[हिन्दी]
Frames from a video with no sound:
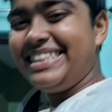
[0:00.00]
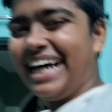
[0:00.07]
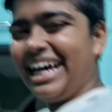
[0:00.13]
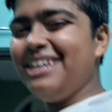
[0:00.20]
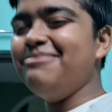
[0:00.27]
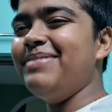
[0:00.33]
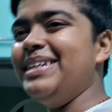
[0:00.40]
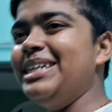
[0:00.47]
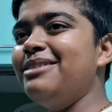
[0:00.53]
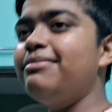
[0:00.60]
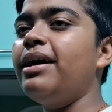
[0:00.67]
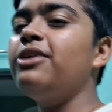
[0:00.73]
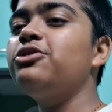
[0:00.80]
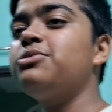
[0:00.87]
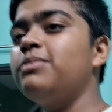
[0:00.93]
शाही पनीर
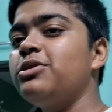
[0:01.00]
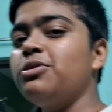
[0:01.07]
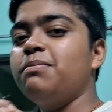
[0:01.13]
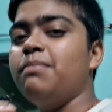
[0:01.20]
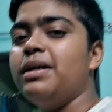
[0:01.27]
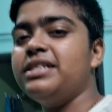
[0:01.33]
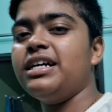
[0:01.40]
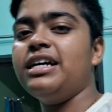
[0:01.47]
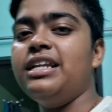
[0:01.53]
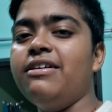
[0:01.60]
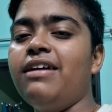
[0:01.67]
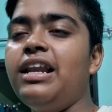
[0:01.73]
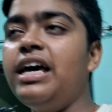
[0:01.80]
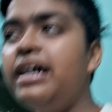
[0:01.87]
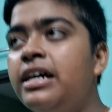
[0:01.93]
भाई उसमें तो मज़ा आने
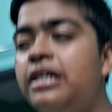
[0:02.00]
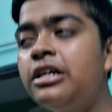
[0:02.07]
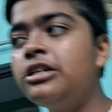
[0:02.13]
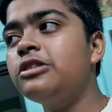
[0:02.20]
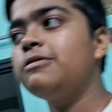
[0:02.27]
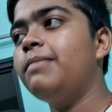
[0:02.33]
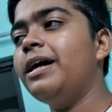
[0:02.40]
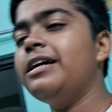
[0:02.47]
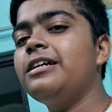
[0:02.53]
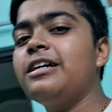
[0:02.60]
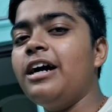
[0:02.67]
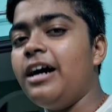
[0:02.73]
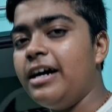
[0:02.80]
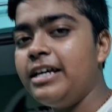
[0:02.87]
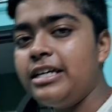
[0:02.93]
वाला है तो भाई
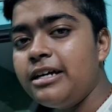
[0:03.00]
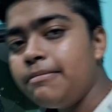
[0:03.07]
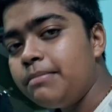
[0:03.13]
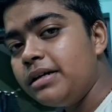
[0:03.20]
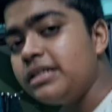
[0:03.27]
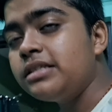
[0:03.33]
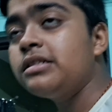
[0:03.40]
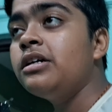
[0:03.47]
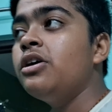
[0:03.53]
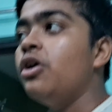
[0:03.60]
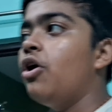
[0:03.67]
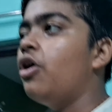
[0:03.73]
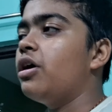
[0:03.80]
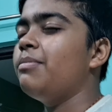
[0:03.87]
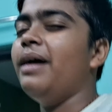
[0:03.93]
खाएंगे मस्त
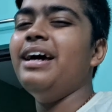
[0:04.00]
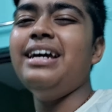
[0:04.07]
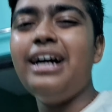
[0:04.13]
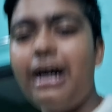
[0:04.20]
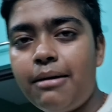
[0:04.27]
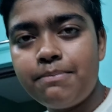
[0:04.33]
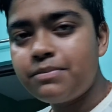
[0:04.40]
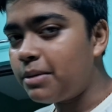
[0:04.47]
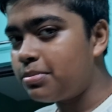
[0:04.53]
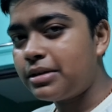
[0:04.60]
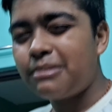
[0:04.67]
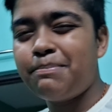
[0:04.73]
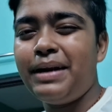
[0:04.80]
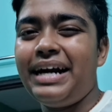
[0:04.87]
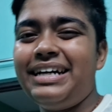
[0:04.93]
और भाई आप तब
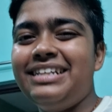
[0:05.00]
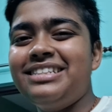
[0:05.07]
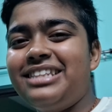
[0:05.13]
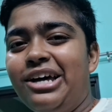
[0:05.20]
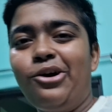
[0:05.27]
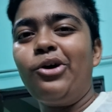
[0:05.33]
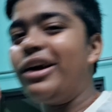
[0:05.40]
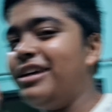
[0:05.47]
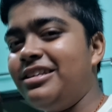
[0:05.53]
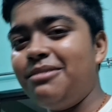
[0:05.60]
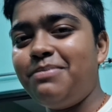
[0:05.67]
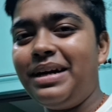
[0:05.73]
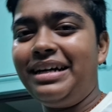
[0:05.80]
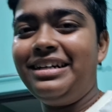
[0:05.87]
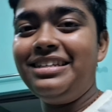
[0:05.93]
तक प्रैक्टिस देखो कैसी
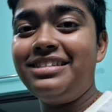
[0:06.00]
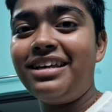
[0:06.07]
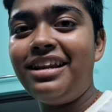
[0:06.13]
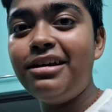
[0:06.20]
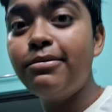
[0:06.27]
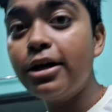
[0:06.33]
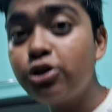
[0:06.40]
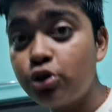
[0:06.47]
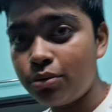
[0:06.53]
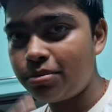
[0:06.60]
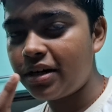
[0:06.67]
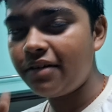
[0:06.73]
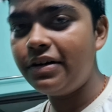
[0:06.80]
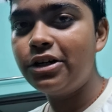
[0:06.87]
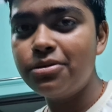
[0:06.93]
प्रैक्टिस चली भाई छुप
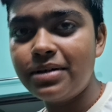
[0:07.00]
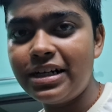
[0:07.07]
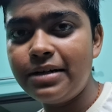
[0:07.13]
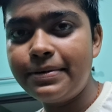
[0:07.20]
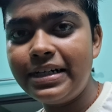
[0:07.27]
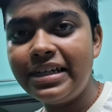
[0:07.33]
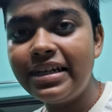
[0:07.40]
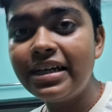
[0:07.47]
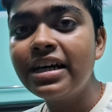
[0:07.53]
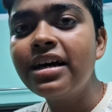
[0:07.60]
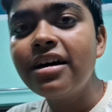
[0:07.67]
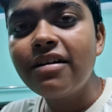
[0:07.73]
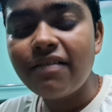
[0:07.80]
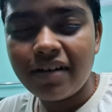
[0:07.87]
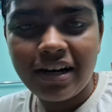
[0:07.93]
के वीडियो बनानी पड़ेगी
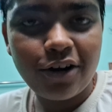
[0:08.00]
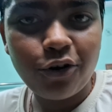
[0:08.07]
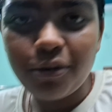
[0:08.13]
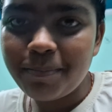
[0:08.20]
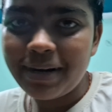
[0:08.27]
वरना कोई